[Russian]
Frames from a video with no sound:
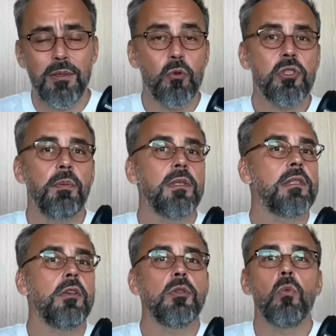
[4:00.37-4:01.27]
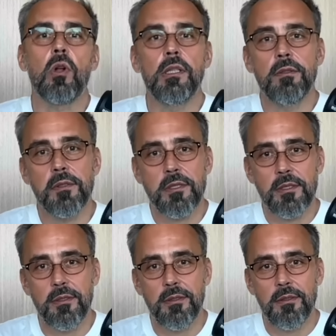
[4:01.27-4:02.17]
не можете по-настоящему радоваться,
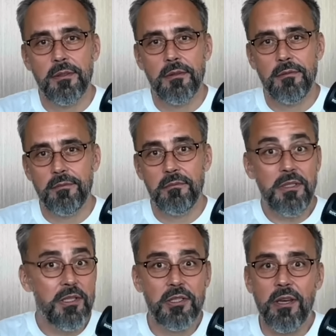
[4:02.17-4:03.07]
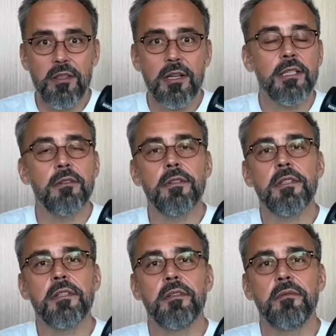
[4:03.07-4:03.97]
искренне
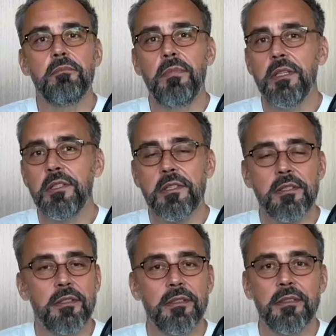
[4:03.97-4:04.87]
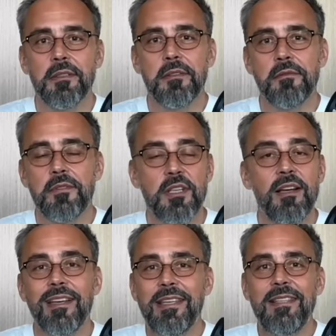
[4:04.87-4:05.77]
радоваться, без э,
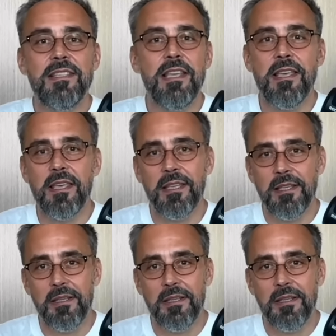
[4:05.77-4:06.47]
всякой идеи